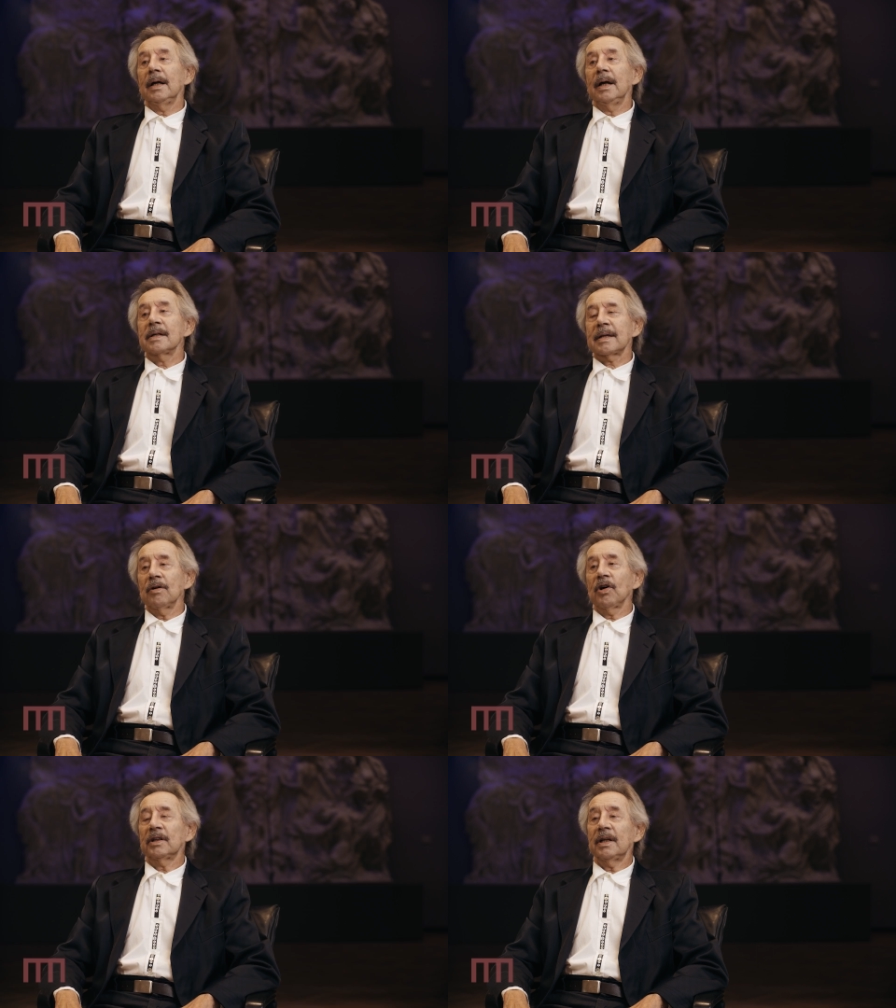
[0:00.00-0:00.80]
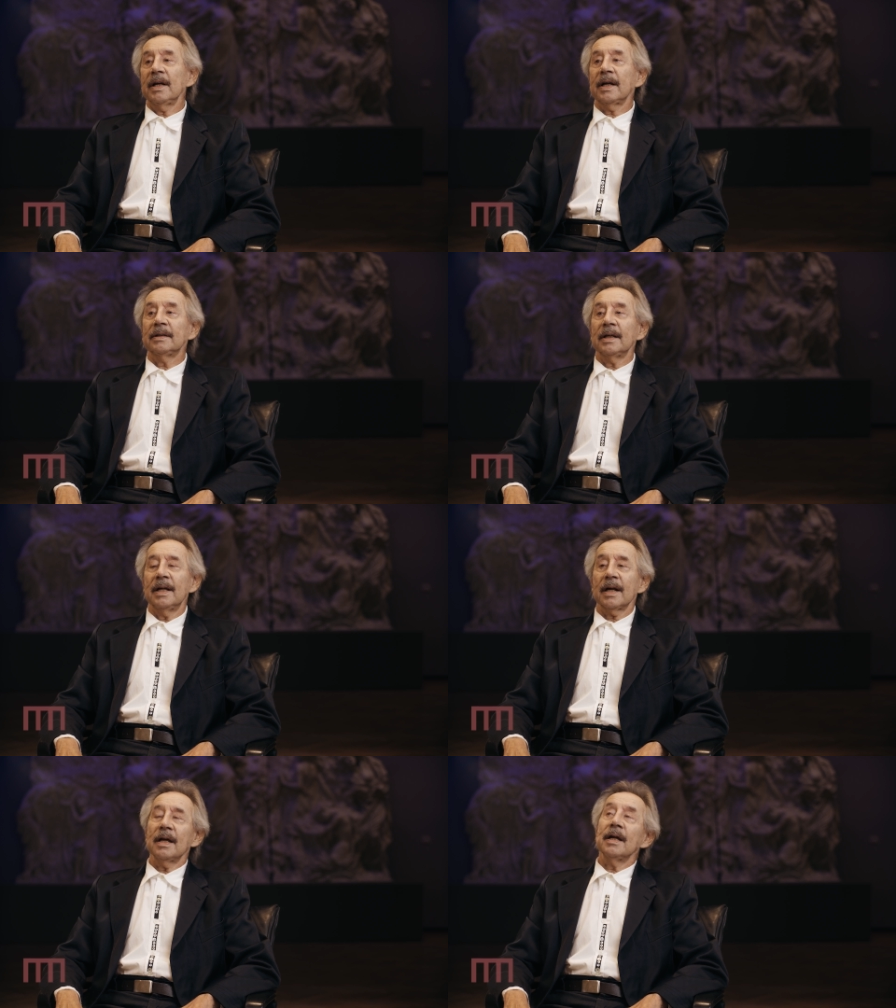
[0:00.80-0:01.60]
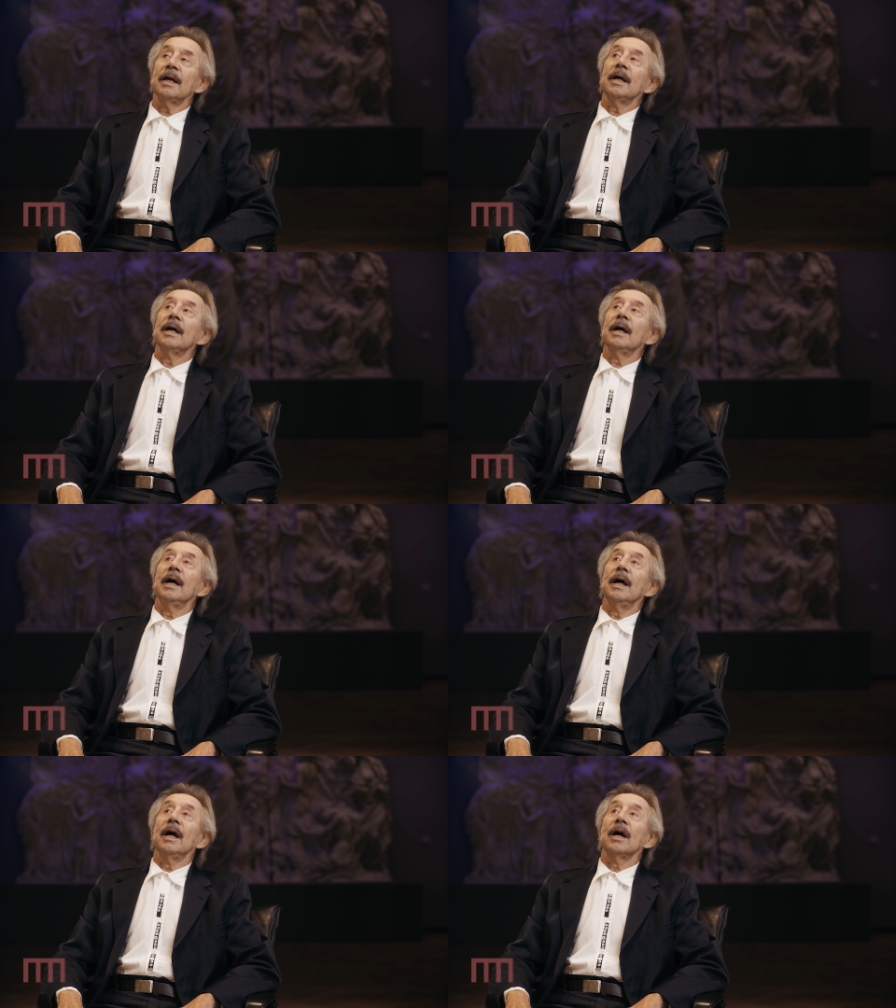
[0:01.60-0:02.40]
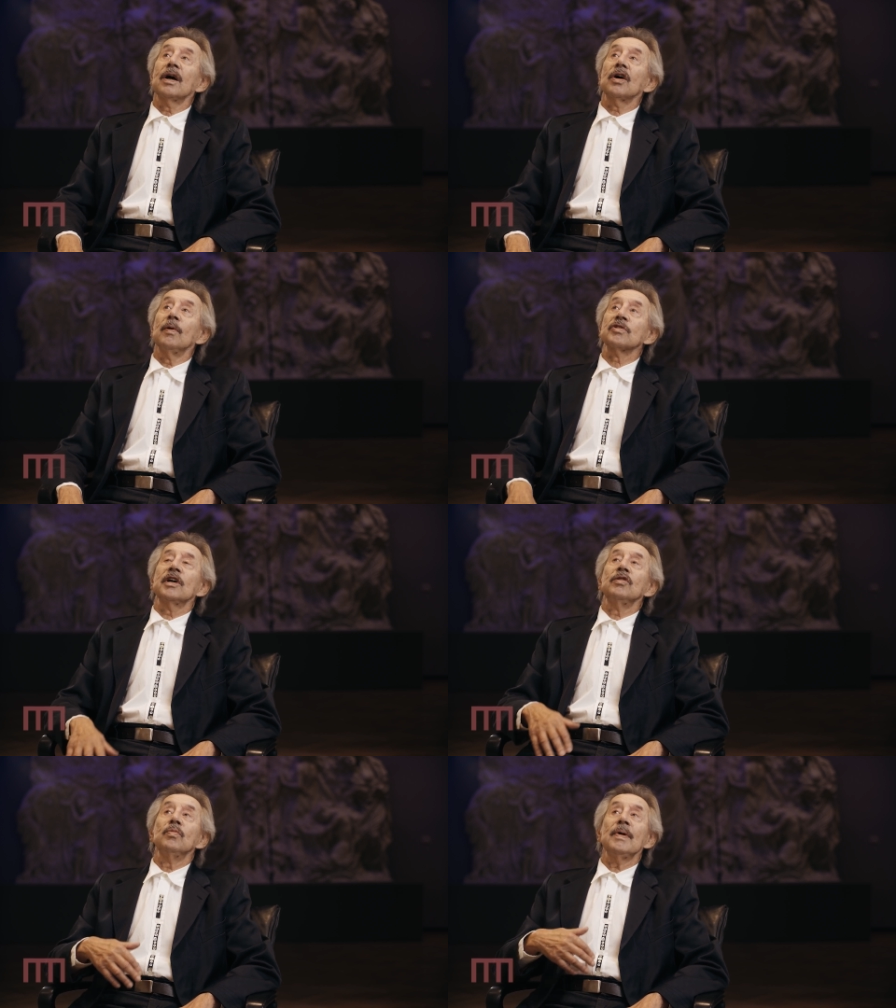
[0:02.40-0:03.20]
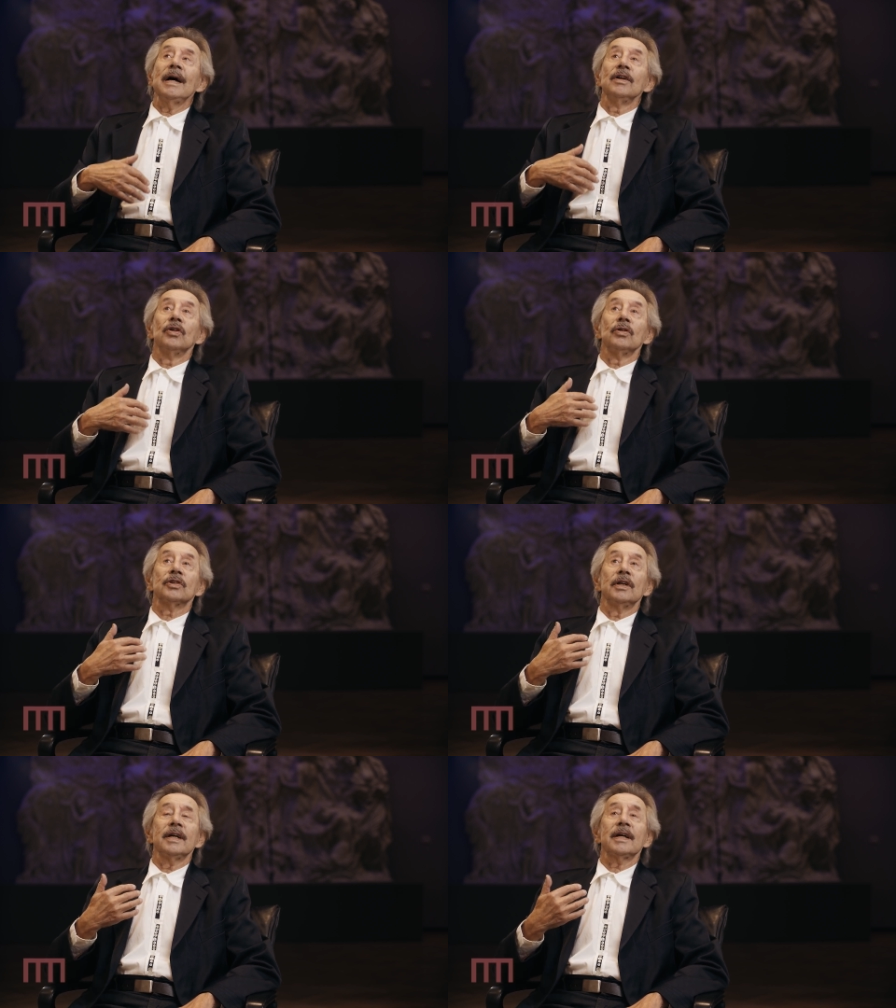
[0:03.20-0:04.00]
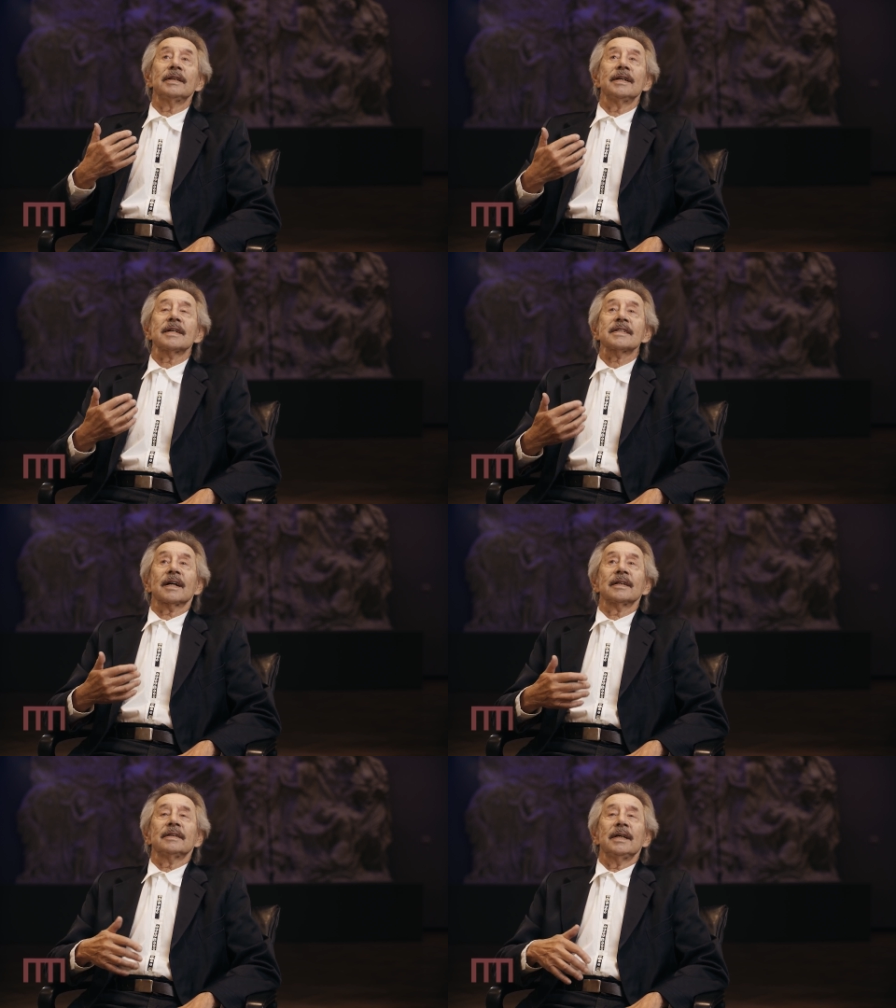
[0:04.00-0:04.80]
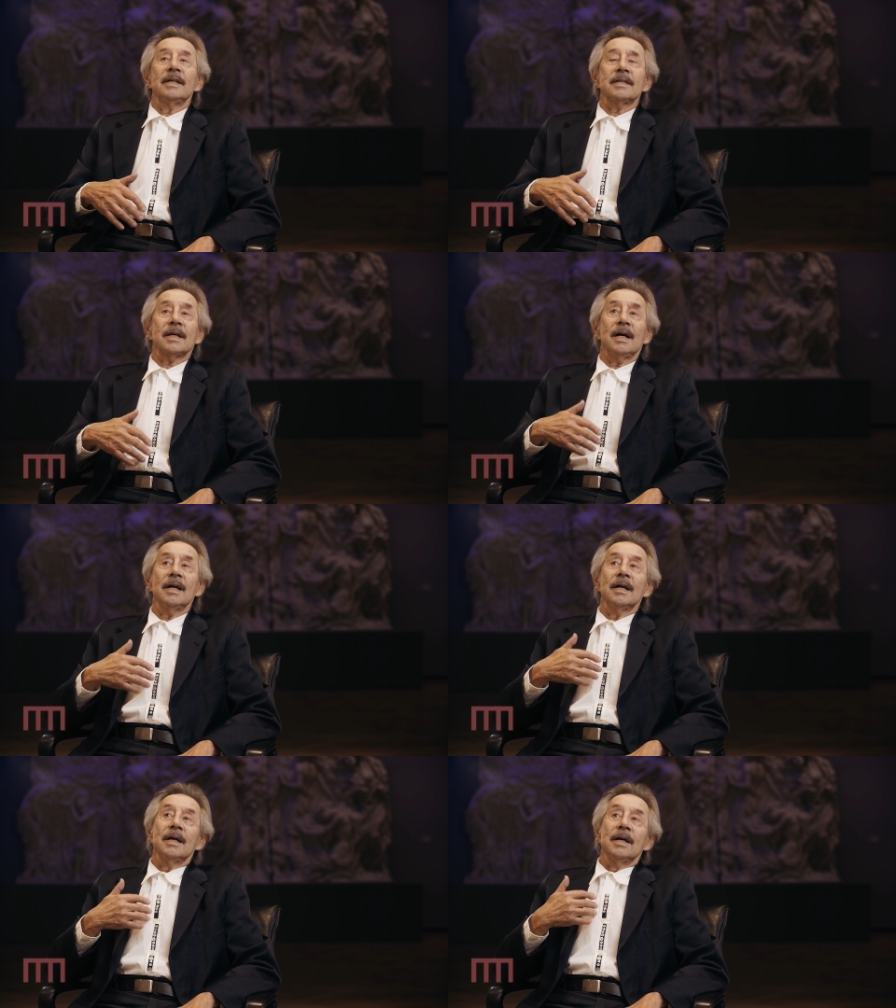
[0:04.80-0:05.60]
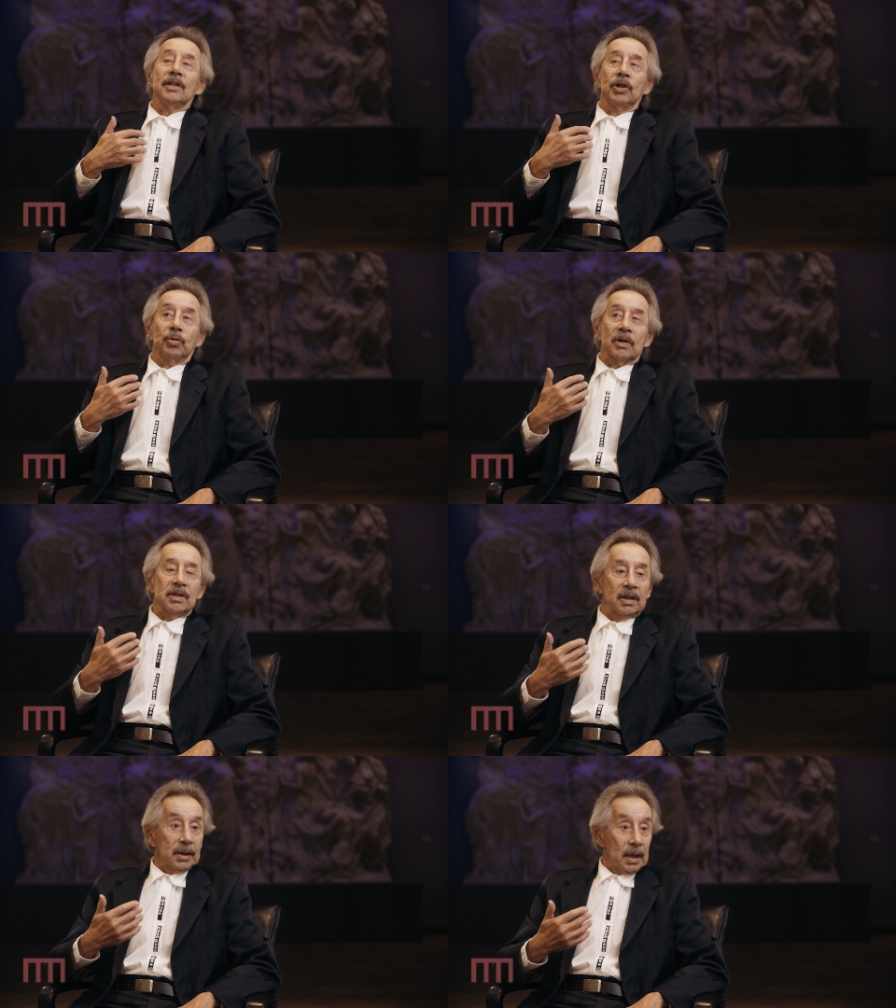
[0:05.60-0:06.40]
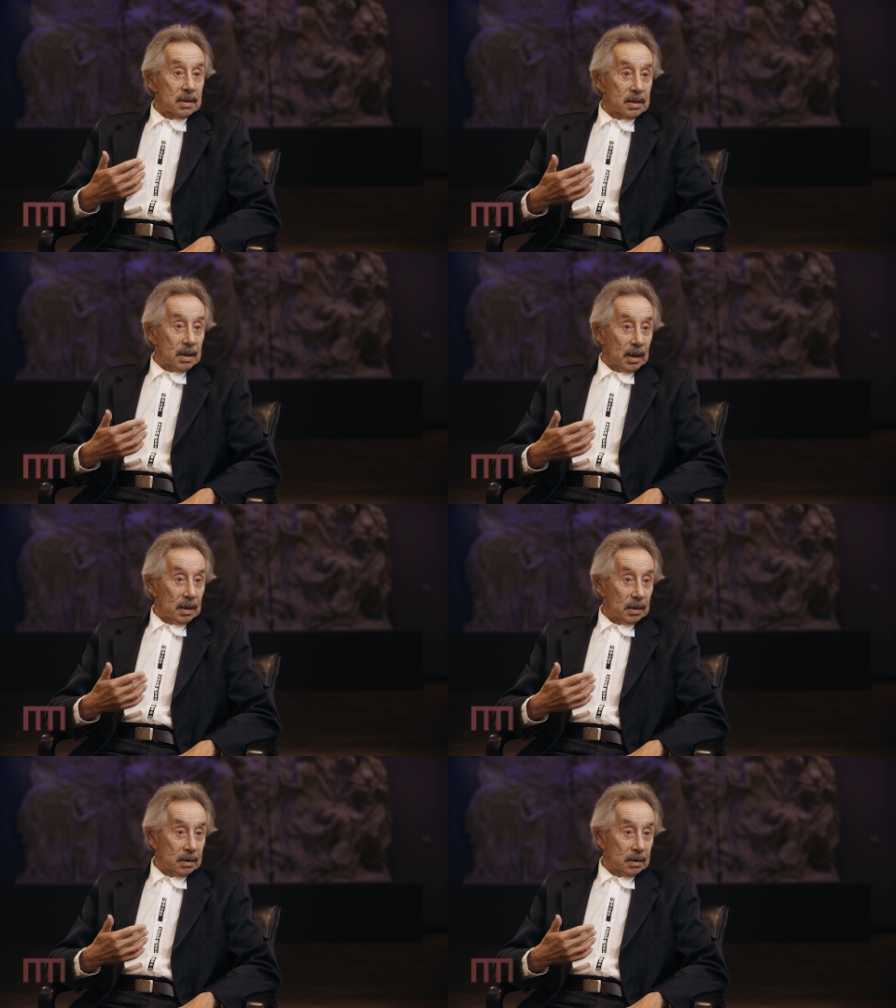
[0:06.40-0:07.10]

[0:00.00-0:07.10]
eh, es algo que tenés que tener como ser humano, tenés que tener certeza de tu existencia.